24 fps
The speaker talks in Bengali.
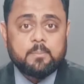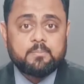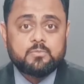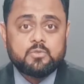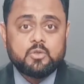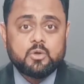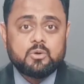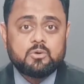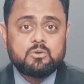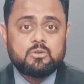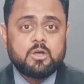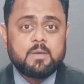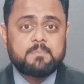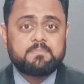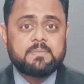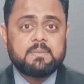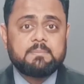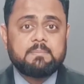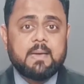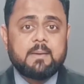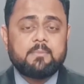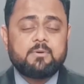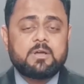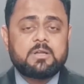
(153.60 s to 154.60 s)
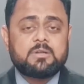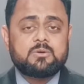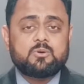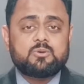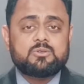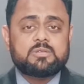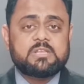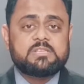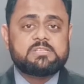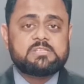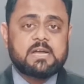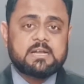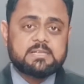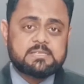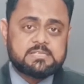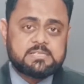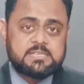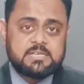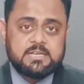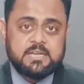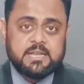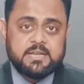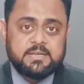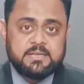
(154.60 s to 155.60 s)
শব্দগুলো আপনি ব্যবহার করতে
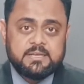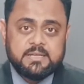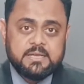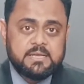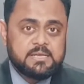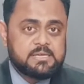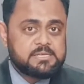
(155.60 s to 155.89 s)
চাচ্ছিলেন